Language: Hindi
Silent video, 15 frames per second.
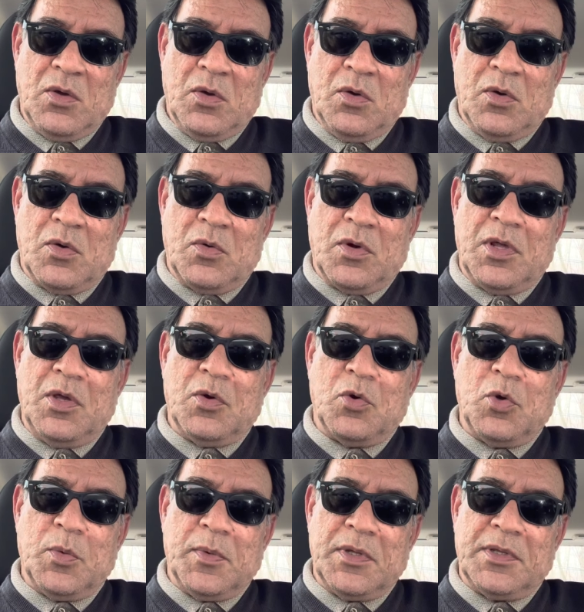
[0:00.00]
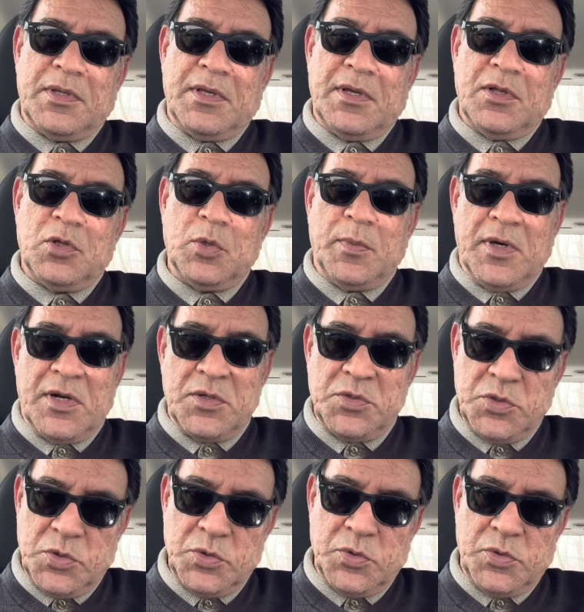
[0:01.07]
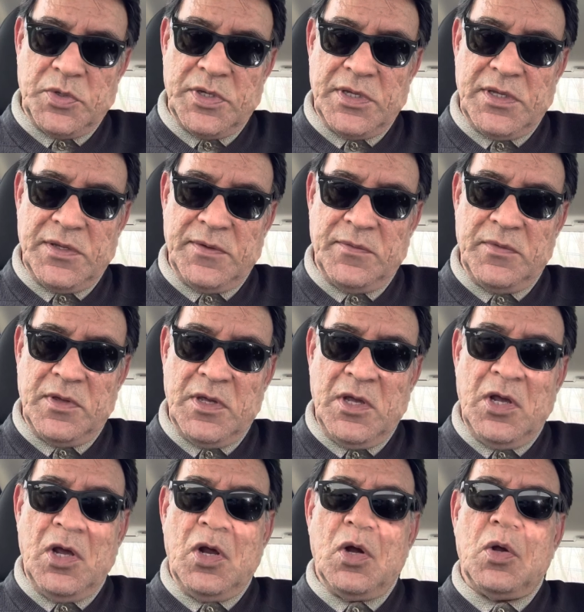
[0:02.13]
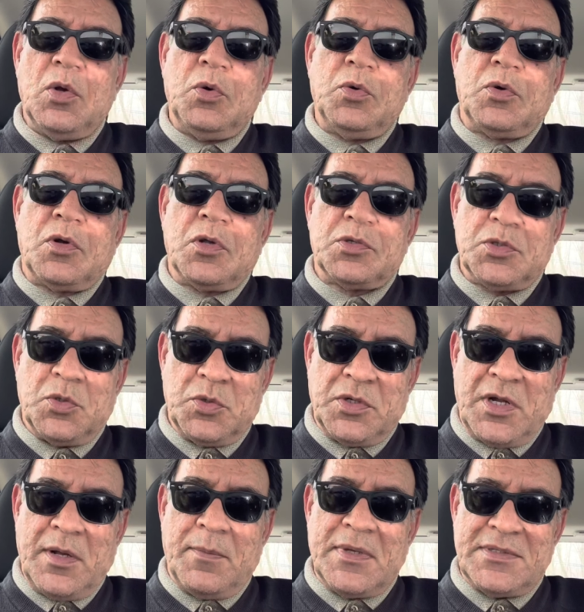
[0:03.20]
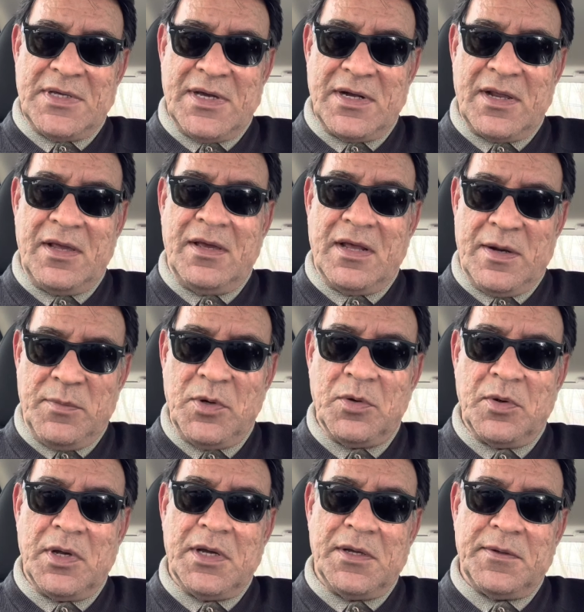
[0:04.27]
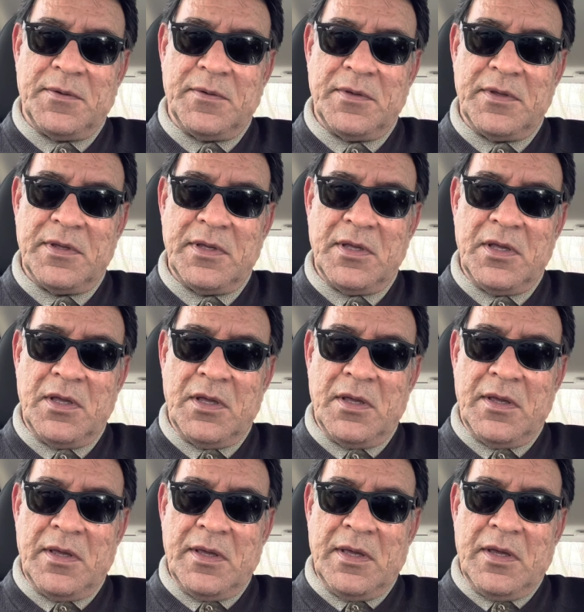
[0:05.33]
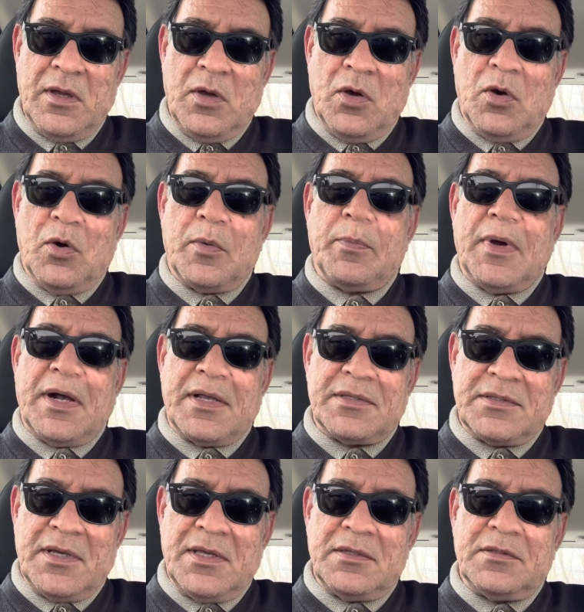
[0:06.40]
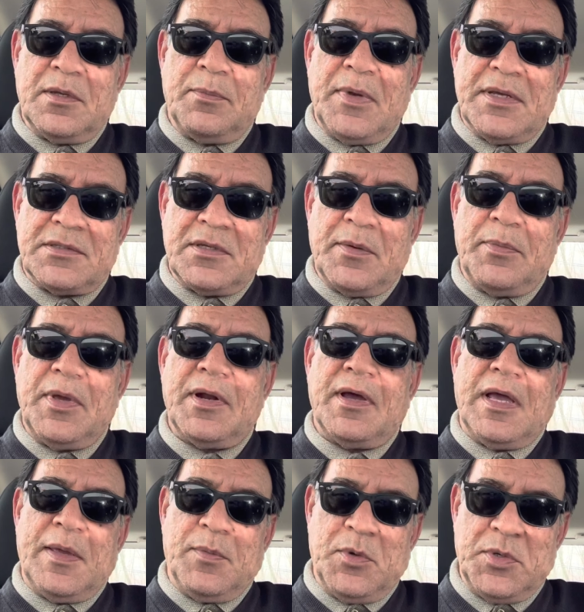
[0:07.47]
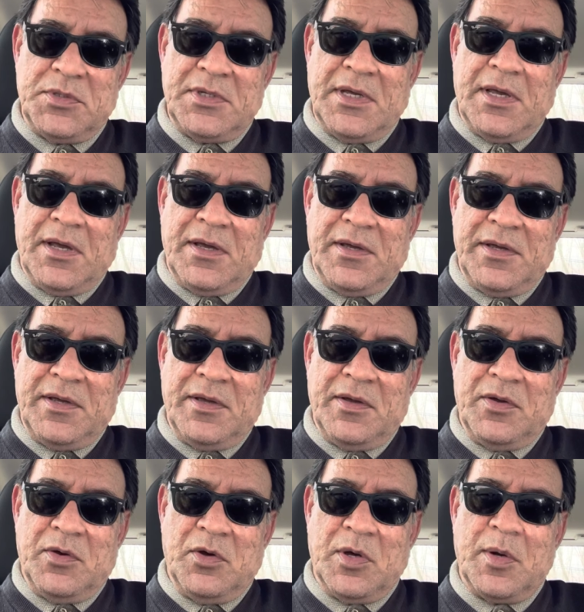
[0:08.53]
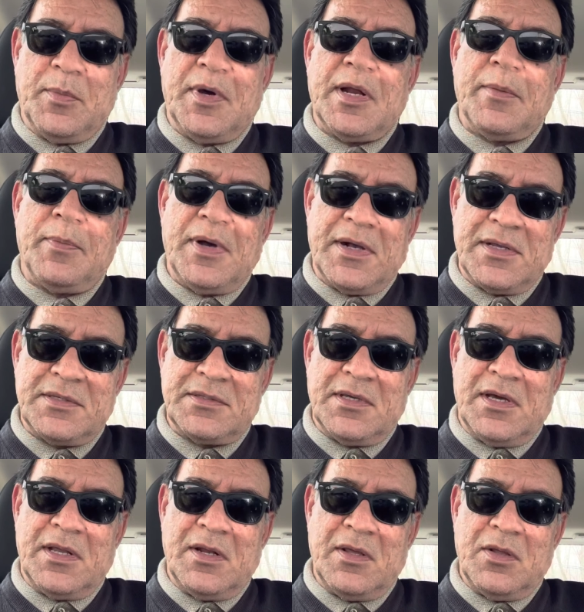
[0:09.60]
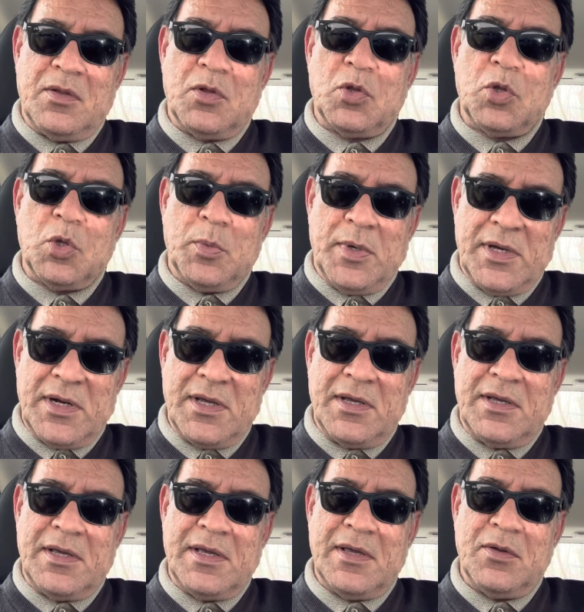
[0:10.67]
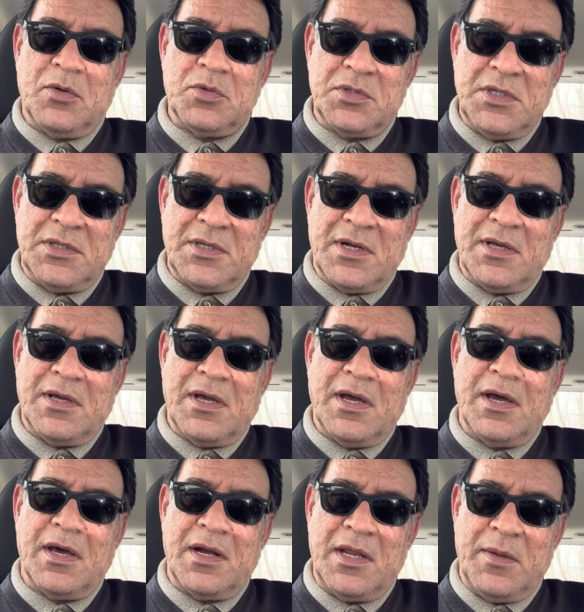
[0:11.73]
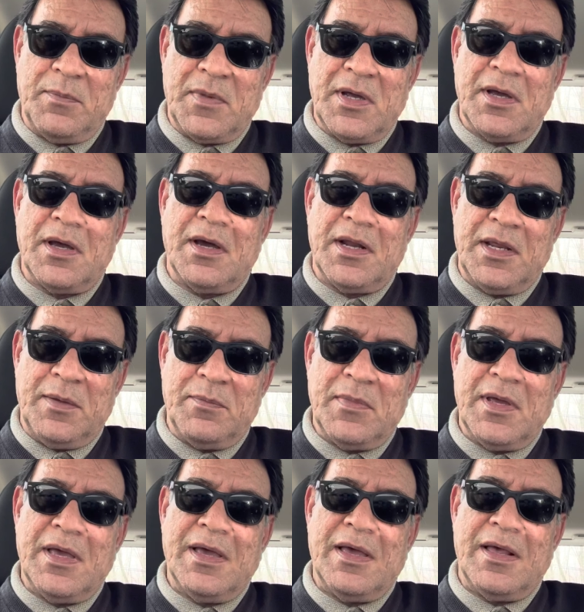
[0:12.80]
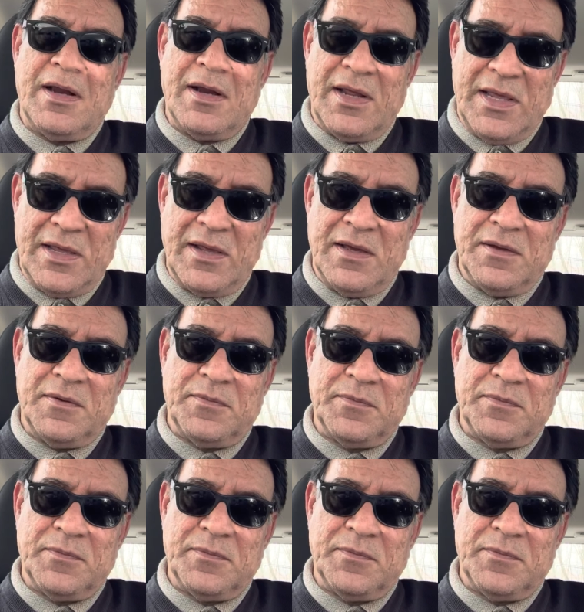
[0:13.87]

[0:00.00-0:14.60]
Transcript: और उनकी हुकूमत दोबारा शुरू हो गई है लूट खसोट का बाज़ार गर्म होगा और पाकिस्तान से पैसा फिर गायब हो जाएगा और हमारा पाकिस्तान दोबारा उसी तरह गरीब का गरीब रहेगा